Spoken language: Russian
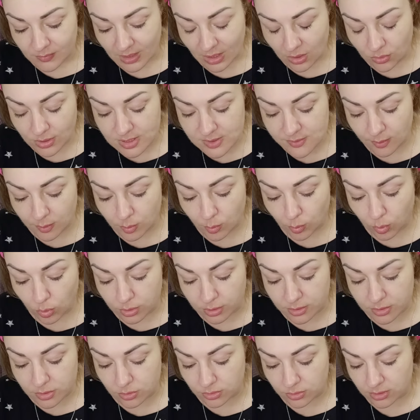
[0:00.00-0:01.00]
на своем
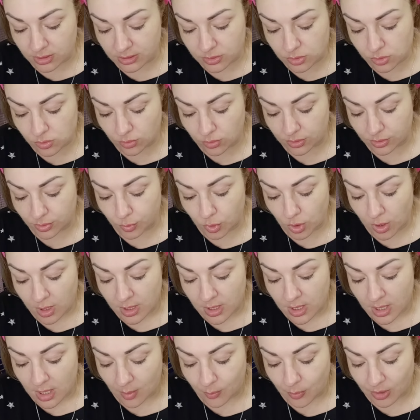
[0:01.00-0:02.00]
ботоксу инъекционному,
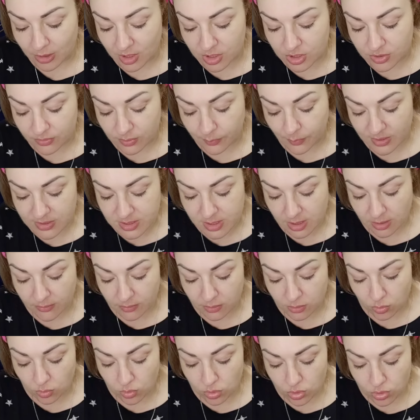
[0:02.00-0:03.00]
омолаживает,
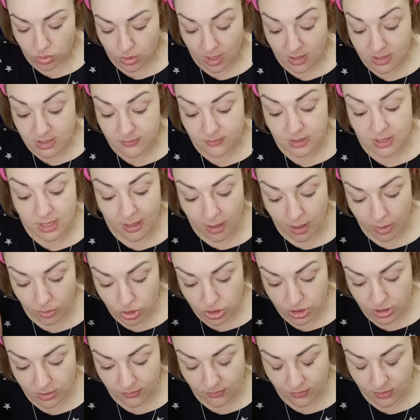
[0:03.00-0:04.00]
подтягивает кожу,
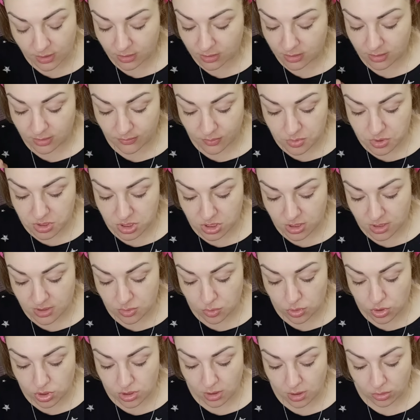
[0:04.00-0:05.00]
осветляющий эффект, это вообще сейчас
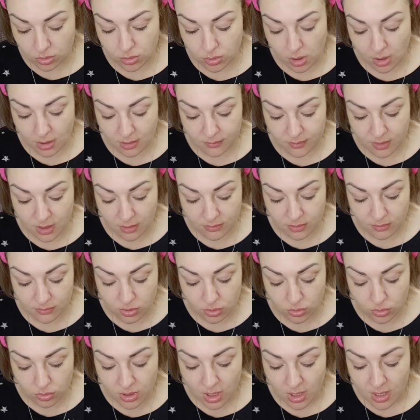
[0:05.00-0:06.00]
очень актуально,
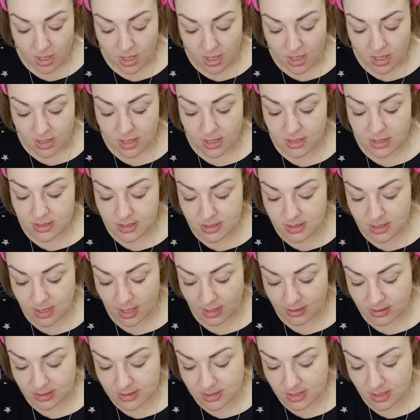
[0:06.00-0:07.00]
выравнивает тон,
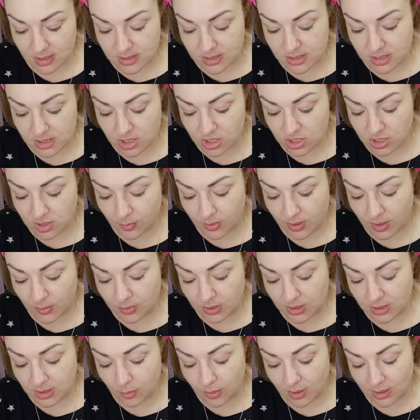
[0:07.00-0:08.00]
лизаты содержит
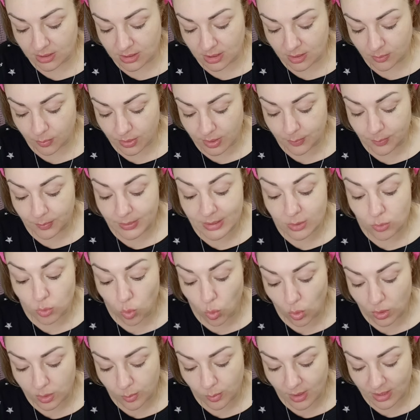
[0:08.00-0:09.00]
пропинобактер...
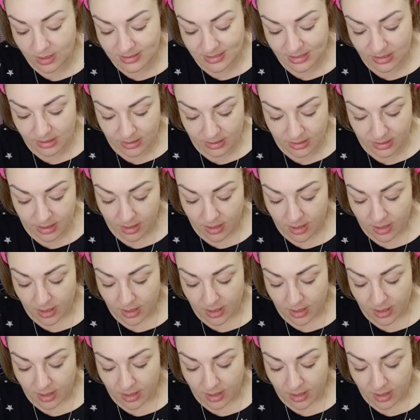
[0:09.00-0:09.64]
пропион бактерий,